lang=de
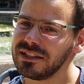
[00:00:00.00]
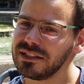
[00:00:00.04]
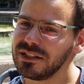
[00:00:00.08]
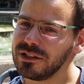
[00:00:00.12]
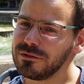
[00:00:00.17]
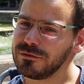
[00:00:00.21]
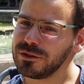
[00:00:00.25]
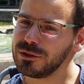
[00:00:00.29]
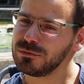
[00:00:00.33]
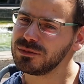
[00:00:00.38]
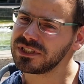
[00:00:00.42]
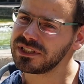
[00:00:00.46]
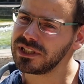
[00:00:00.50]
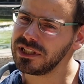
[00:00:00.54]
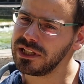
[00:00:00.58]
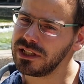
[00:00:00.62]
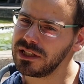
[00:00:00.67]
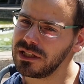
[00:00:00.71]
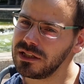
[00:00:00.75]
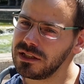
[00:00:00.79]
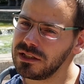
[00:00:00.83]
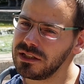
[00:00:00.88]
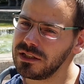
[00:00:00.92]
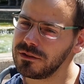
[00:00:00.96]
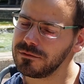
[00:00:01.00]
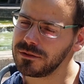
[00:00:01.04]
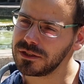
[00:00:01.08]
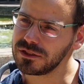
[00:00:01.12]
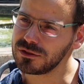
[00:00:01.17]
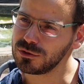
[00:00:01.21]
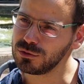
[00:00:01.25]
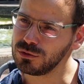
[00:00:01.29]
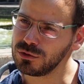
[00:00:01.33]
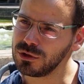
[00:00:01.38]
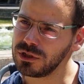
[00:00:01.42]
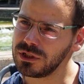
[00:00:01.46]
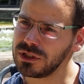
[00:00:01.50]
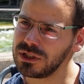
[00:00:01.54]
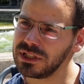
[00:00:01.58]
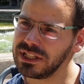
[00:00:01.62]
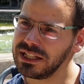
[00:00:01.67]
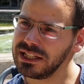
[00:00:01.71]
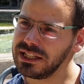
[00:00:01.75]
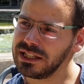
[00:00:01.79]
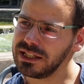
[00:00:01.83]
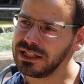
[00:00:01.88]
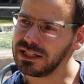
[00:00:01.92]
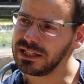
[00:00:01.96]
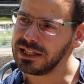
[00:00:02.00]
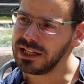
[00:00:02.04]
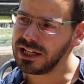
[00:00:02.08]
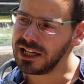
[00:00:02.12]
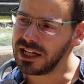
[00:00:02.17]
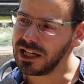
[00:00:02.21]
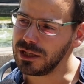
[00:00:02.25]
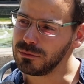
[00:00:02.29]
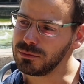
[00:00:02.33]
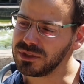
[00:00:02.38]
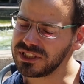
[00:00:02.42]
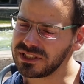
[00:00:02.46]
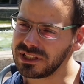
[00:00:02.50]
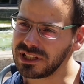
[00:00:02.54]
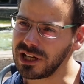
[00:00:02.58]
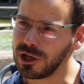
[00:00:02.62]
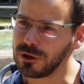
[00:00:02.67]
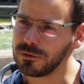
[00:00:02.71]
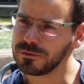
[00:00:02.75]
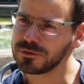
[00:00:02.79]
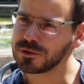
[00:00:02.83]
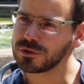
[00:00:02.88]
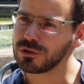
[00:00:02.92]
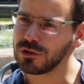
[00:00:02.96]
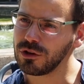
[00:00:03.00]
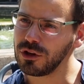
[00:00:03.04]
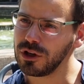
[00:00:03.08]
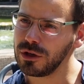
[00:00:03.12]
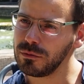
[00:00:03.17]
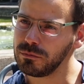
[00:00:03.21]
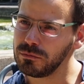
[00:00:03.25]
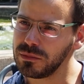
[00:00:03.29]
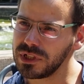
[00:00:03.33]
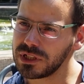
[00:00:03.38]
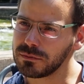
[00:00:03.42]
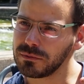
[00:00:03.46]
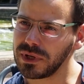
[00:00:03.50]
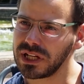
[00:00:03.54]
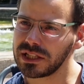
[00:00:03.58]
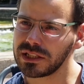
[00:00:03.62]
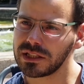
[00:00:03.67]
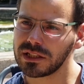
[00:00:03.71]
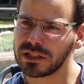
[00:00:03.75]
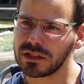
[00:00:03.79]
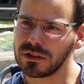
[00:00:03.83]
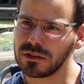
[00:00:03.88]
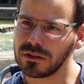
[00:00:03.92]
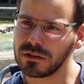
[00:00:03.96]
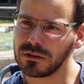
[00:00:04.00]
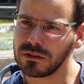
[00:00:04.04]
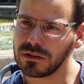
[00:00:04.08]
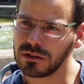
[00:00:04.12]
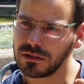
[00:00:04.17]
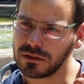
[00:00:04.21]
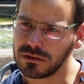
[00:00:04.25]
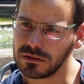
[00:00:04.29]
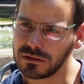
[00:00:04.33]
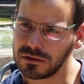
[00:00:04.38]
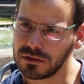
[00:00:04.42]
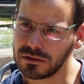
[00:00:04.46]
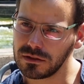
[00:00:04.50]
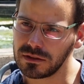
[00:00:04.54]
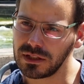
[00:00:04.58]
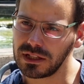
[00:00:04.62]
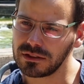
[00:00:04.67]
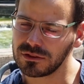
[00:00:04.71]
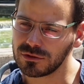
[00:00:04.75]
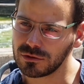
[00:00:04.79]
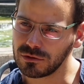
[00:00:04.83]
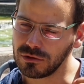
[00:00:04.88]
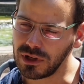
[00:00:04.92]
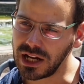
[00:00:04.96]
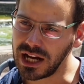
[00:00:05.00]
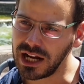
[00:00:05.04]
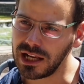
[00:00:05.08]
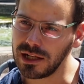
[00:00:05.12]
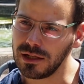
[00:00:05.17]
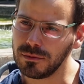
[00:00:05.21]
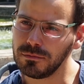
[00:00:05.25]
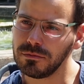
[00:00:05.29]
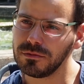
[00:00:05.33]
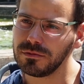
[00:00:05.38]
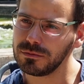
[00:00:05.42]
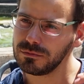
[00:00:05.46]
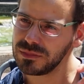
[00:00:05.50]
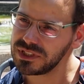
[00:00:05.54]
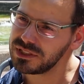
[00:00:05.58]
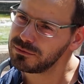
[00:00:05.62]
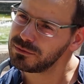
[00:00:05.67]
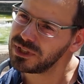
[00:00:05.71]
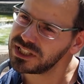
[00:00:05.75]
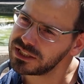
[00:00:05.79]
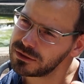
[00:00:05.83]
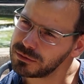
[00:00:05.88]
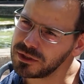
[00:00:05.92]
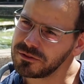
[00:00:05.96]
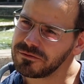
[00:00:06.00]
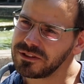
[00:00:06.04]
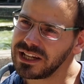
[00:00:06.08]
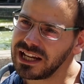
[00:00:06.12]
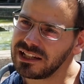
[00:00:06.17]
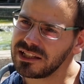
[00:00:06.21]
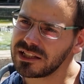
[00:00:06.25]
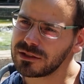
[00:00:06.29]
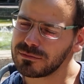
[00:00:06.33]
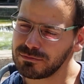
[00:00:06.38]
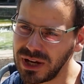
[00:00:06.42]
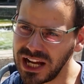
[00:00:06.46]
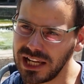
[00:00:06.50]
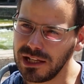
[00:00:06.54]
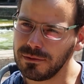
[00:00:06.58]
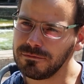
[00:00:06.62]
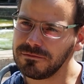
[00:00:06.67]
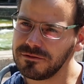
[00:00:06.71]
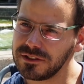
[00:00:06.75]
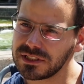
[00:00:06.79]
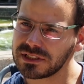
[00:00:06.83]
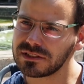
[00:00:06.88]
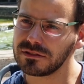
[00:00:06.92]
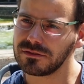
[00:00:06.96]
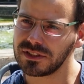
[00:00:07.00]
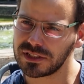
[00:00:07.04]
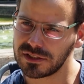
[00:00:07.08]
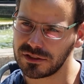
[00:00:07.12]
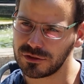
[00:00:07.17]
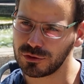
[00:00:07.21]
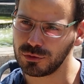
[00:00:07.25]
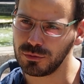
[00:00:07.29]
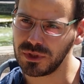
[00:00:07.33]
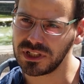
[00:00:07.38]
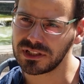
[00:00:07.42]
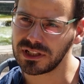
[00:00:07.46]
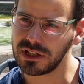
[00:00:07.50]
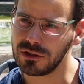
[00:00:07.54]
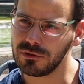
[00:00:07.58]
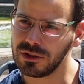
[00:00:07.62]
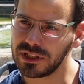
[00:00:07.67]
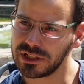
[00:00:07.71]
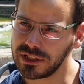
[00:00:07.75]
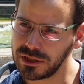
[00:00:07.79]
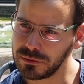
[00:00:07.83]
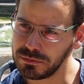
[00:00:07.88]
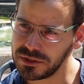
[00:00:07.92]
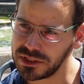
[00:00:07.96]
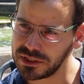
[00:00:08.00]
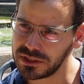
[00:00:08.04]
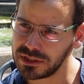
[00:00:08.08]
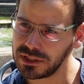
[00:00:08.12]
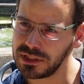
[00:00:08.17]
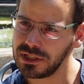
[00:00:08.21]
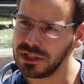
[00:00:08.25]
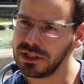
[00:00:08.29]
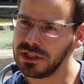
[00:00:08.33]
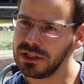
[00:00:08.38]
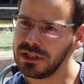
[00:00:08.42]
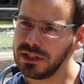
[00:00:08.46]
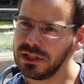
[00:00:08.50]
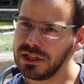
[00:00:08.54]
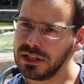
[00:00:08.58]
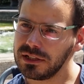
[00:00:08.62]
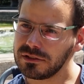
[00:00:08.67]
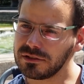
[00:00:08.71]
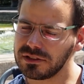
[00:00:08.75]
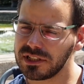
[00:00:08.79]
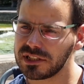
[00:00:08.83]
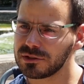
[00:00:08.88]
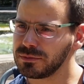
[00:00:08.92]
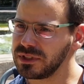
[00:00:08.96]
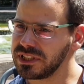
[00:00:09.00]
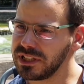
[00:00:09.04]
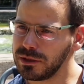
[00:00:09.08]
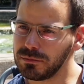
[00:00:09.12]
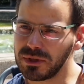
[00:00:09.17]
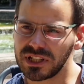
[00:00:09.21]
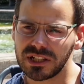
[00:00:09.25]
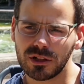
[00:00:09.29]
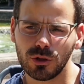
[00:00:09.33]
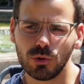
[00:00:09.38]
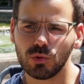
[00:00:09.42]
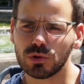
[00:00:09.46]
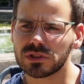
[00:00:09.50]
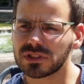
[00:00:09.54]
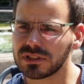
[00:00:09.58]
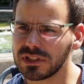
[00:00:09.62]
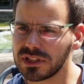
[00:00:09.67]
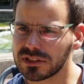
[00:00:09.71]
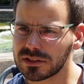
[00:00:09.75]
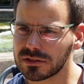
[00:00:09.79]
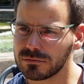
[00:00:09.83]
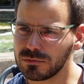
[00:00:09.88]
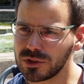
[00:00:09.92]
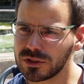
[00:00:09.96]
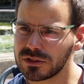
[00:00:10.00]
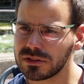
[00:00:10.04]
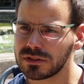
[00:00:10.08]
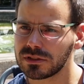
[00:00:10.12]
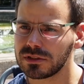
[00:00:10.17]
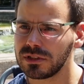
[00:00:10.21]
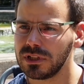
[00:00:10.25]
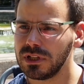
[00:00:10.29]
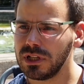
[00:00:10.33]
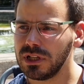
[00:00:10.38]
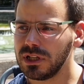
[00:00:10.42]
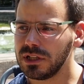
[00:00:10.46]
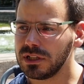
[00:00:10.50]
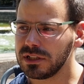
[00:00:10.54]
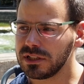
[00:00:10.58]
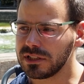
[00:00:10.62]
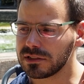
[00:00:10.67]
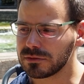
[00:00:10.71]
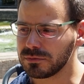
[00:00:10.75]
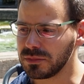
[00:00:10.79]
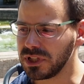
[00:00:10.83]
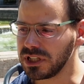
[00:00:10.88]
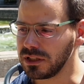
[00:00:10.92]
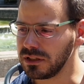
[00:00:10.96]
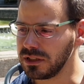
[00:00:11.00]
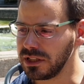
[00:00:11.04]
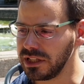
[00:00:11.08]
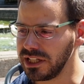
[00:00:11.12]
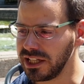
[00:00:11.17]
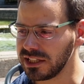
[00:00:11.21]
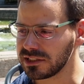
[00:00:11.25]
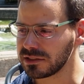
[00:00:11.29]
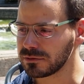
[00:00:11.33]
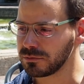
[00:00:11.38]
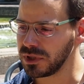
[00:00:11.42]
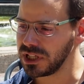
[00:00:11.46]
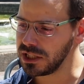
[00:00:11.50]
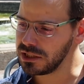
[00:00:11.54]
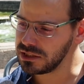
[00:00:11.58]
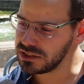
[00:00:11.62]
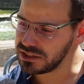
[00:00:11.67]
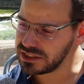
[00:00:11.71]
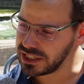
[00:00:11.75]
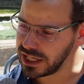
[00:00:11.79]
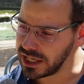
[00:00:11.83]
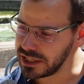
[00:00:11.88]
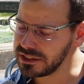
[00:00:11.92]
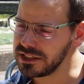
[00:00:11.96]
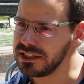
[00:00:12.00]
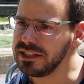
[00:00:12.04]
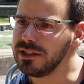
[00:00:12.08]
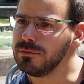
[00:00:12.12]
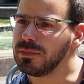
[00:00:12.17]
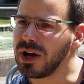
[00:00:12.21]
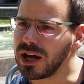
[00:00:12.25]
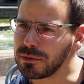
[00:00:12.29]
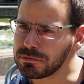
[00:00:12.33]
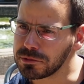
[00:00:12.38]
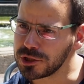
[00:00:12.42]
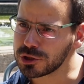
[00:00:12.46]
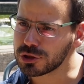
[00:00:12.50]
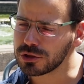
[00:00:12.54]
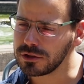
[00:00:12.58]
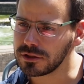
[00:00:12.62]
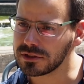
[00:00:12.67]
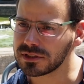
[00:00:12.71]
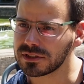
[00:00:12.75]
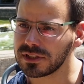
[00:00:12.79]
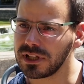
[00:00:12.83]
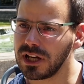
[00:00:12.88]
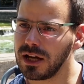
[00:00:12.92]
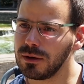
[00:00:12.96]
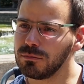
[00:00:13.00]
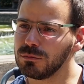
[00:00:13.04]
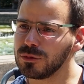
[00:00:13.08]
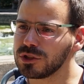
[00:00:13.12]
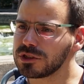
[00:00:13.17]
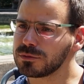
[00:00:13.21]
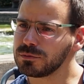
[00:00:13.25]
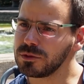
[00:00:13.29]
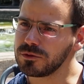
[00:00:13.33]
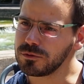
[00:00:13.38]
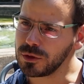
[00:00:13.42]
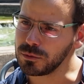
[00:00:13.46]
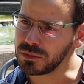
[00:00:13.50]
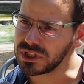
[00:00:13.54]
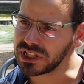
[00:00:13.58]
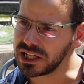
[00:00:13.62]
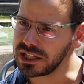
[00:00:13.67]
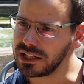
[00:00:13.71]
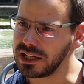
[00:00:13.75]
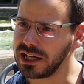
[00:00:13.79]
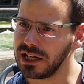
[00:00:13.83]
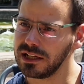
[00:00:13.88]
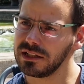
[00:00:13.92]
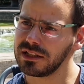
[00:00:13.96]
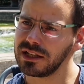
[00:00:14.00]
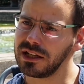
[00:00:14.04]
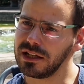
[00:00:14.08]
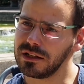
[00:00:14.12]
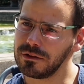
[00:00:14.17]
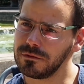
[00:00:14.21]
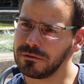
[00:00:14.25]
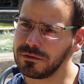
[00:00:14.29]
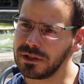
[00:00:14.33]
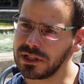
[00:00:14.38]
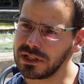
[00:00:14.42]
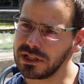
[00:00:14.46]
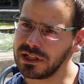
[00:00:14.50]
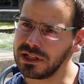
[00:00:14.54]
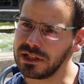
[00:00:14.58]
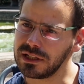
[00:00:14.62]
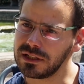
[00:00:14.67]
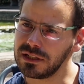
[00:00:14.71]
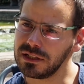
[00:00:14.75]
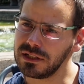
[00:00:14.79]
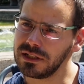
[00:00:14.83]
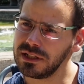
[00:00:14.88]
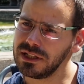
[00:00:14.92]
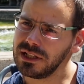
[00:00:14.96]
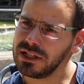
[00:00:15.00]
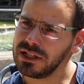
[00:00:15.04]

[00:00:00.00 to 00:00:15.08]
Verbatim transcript: Der Film ist eher der Versuch, ein bisschen aufzuräumen mit manchen so halb, mit manchem gefährlichen Halbwissen, was es über Trauer gibt. Also dass man jemanden loslassen muss, dass man erstmal die eine Liebe abgeschlossen haben muss, bevor man eine andere anfangen kann.